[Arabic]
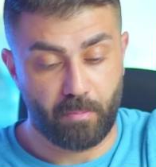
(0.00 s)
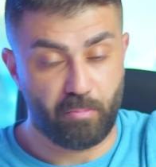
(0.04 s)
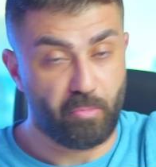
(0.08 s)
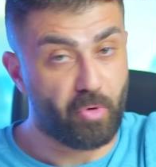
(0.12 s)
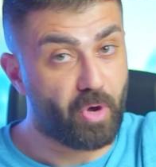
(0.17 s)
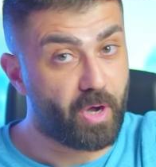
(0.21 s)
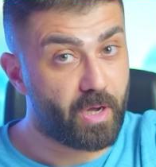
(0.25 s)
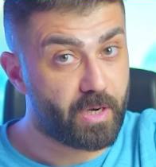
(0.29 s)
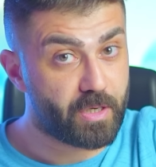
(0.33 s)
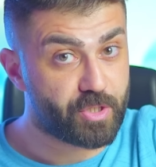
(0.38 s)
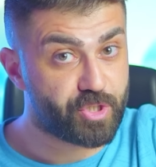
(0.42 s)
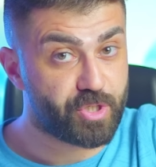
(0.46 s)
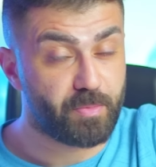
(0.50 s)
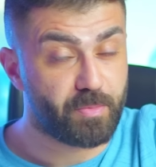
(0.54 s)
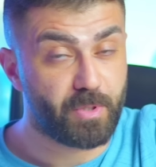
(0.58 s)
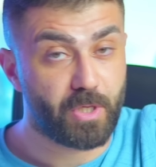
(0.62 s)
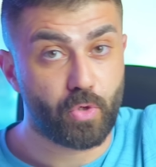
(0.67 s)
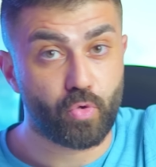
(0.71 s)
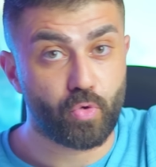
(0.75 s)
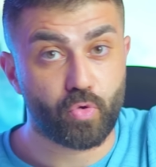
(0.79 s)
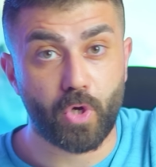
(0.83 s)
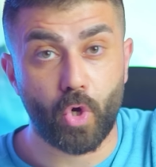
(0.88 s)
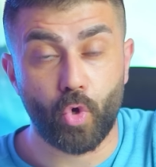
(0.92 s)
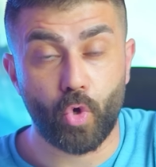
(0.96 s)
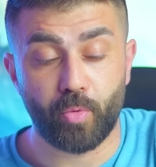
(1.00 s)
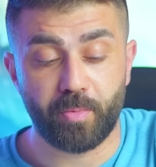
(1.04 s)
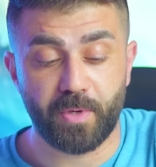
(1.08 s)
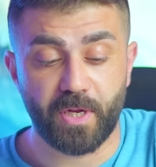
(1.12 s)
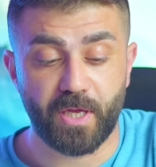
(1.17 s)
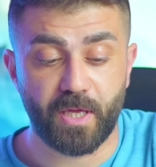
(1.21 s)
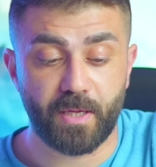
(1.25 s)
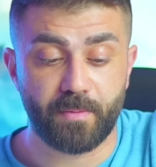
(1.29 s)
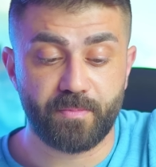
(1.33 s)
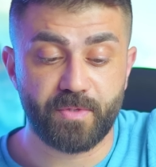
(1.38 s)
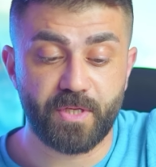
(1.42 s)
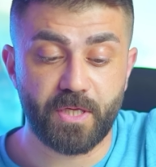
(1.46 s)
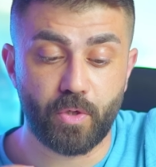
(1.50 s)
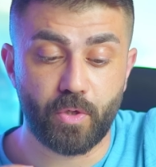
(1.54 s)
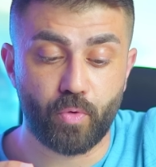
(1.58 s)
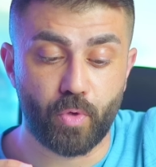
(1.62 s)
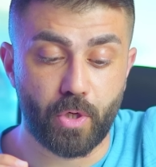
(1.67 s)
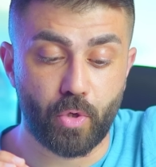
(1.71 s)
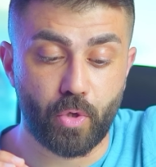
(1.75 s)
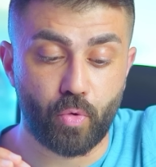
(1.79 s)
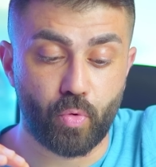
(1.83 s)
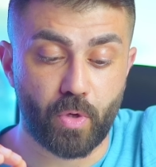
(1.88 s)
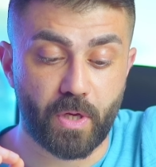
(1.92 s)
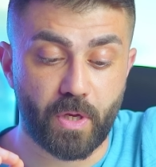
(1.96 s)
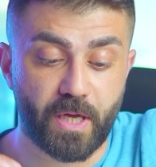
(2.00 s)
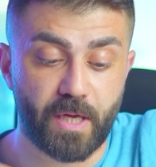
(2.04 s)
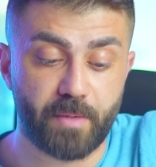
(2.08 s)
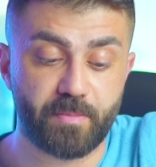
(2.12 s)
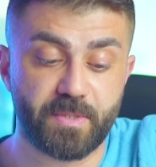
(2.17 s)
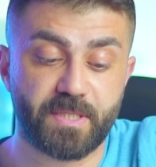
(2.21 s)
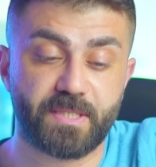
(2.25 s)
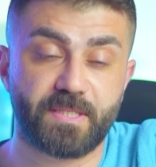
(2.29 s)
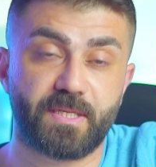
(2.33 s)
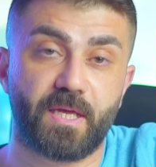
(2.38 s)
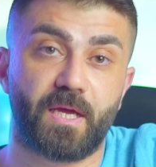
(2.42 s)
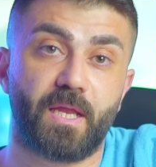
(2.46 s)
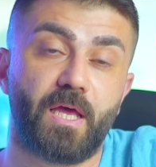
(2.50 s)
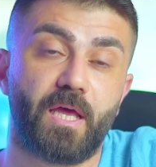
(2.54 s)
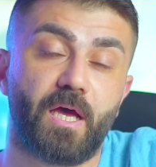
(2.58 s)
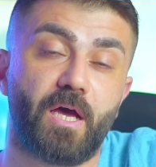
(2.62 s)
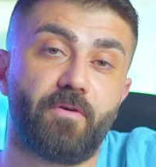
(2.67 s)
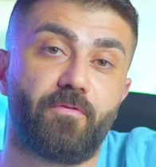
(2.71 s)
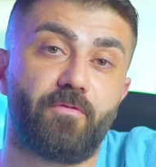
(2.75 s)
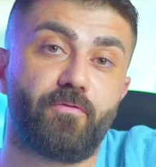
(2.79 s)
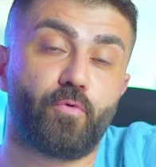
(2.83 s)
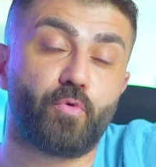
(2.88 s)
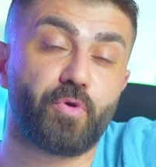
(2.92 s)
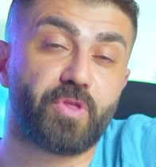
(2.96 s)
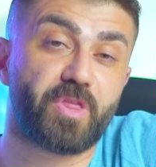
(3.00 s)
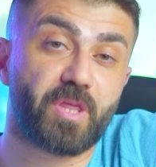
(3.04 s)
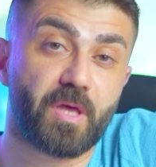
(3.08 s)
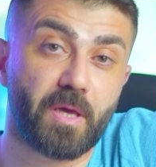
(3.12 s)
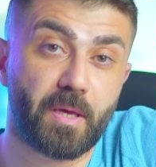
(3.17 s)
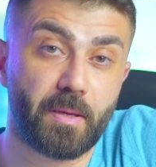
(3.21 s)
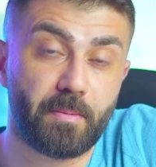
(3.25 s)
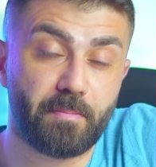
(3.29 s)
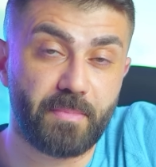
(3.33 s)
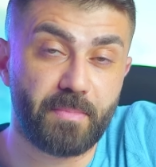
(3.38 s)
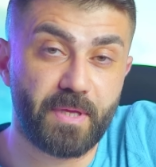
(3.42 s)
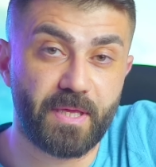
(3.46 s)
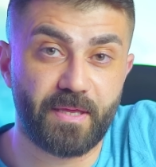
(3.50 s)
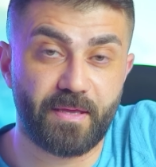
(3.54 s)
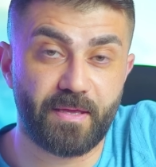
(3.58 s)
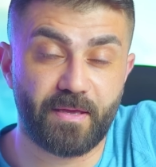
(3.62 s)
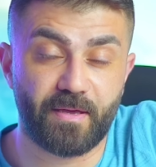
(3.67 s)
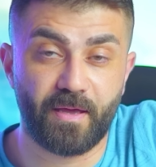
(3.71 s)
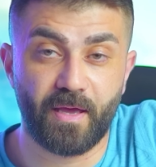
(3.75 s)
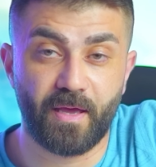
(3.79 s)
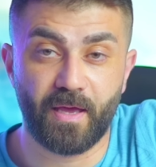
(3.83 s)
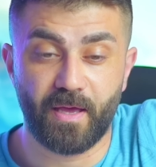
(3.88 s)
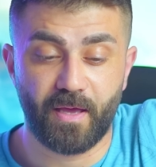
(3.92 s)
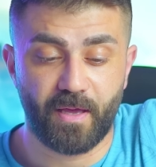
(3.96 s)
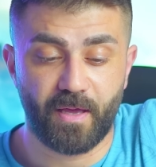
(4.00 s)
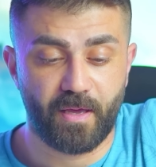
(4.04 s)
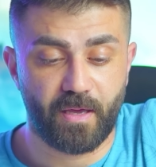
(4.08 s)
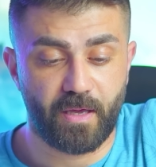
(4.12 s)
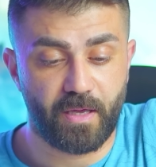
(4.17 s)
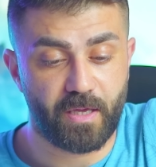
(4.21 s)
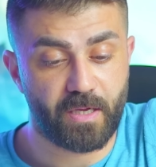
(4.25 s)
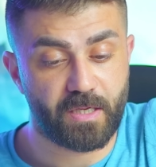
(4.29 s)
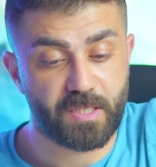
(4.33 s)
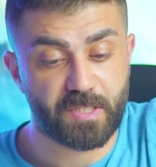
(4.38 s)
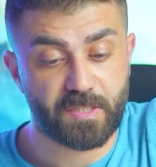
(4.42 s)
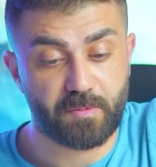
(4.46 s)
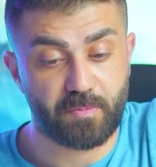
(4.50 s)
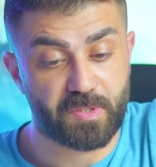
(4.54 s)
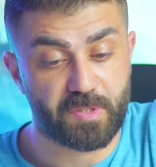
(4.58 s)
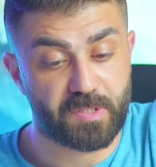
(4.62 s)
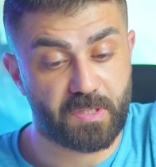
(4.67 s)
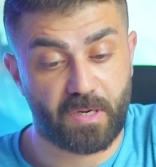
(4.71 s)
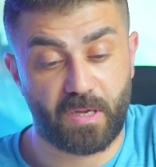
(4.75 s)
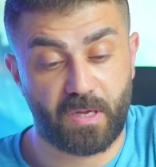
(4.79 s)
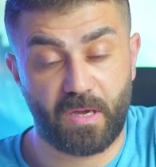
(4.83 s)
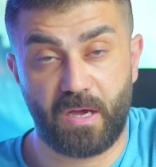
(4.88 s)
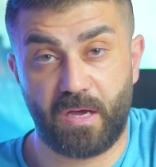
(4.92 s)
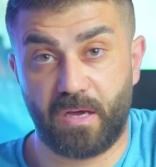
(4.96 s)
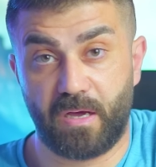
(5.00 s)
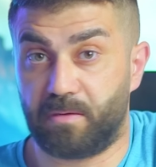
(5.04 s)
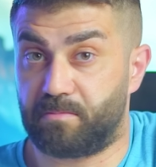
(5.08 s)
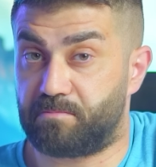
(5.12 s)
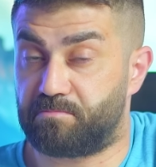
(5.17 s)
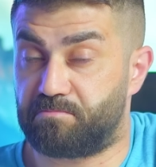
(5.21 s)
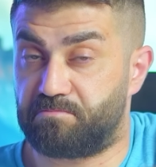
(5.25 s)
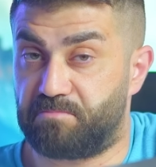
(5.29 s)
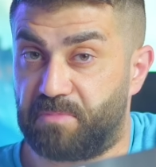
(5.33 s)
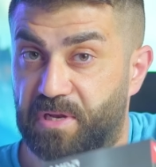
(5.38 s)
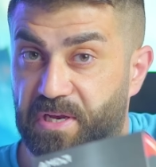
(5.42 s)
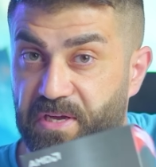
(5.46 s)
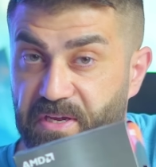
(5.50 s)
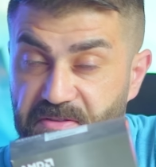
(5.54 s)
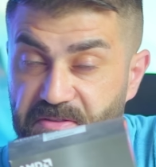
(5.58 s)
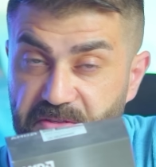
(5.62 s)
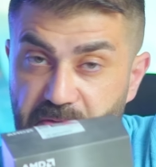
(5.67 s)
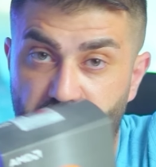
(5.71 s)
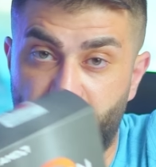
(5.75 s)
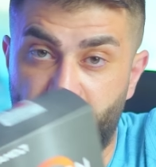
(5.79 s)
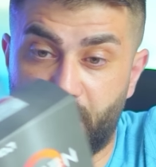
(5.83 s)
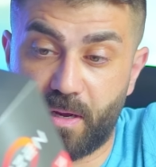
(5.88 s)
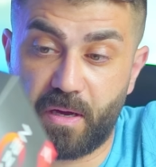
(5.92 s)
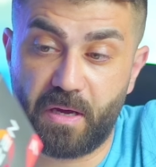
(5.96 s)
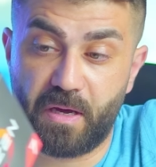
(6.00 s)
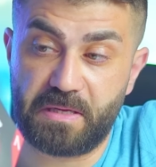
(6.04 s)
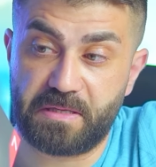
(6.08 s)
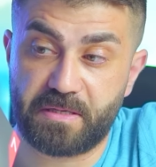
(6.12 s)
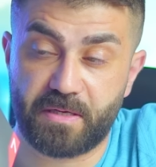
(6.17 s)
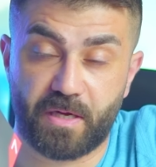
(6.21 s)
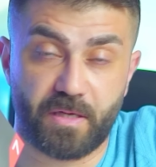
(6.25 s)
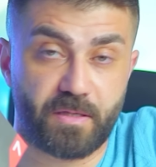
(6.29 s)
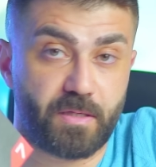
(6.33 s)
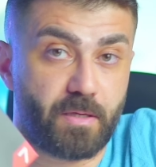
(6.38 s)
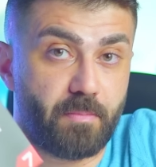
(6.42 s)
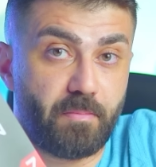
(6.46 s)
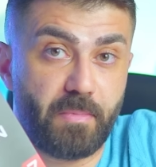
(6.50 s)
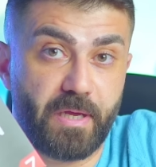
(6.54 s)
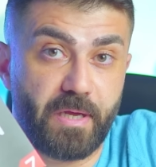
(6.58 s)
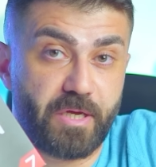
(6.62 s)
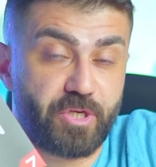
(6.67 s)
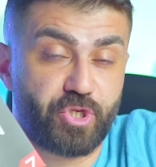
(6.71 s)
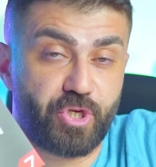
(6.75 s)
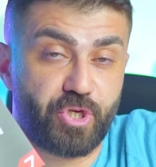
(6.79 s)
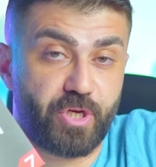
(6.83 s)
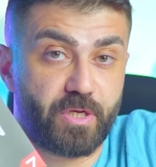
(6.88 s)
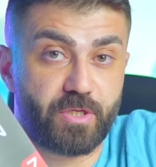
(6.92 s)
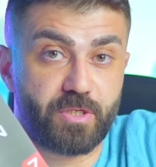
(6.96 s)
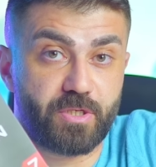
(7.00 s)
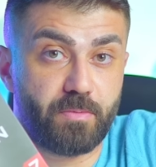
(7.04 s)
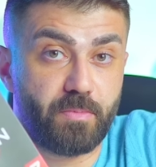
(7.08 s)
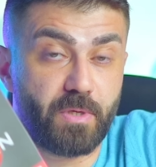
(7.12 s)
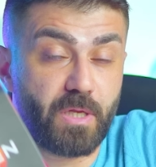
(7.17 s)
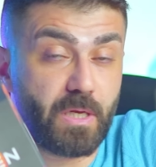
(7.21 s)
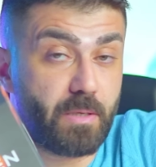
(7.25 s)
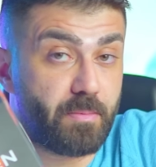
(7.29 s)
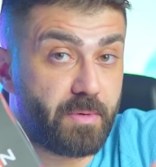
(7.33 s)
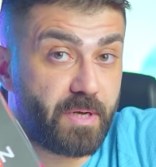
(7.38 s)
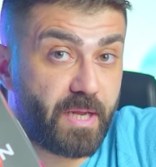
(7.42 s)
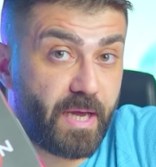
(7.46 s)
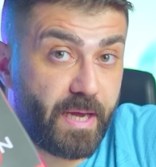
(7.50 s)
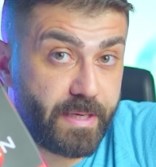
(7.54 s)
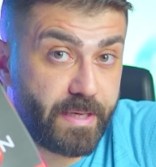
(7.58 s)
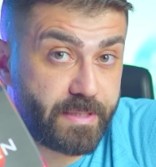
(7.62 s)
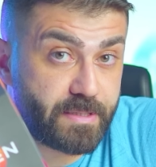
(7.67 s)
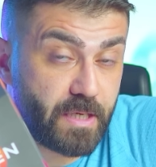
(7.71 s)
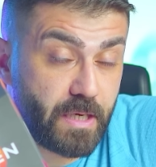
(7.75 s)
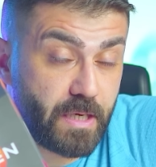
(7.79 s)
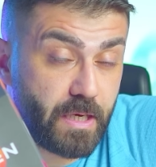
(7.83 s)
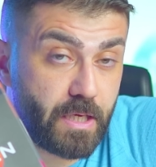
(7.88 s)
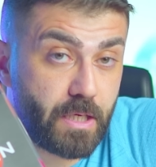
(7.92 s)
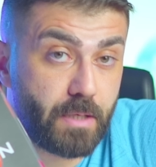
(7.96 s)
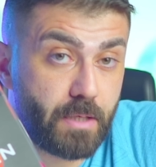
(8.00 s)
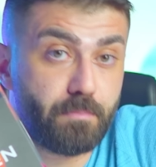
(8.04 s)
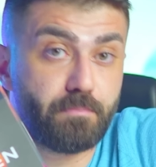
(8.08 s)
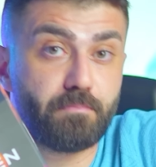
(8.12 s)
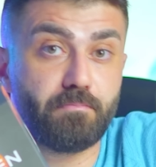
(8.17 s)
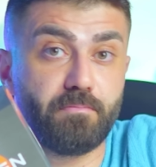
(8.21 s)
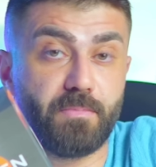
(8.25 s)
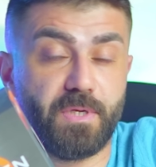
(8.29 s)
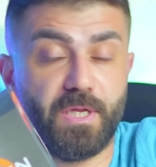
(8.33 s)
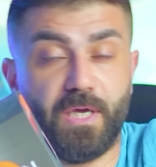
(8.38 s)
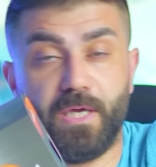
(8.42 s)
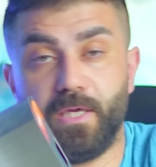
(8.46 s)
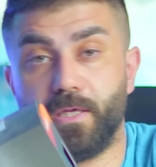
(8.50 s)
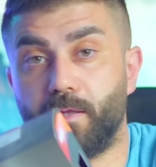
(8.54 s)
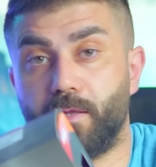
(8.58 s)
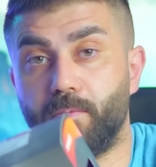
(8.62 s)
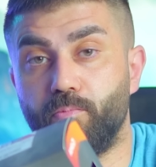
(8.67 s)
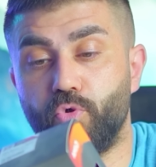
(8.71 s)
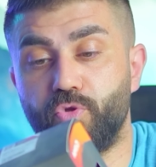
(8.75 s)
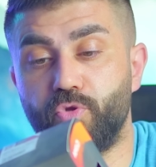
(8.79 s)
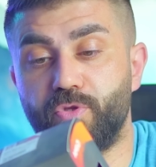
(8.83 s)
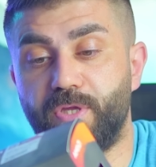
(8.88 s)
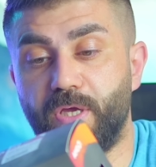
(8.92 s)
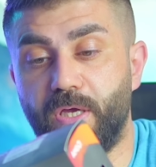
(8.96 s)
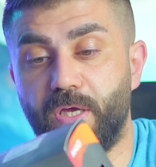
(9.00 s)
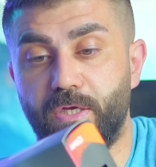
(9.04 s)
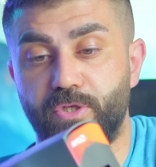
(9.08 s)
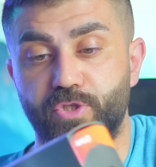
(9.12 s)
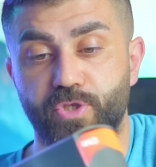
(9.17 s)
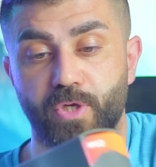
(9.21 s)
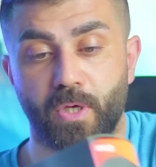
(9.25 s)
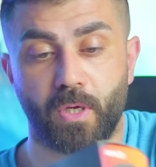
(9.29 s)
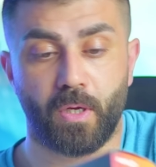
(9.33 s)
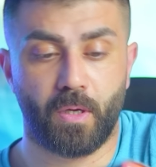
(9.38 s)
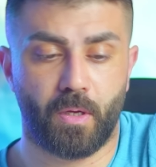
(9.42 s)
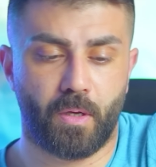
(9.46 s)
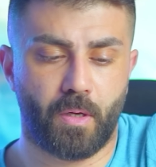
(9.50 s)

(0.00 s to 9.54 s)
معالج جميل وقوي من اي ام دي واللي هو ال 5800 اكس بصراحه بالاختبارات قدم لي اشياء جميله من ناحيه اللعب من ناحيه المونتاج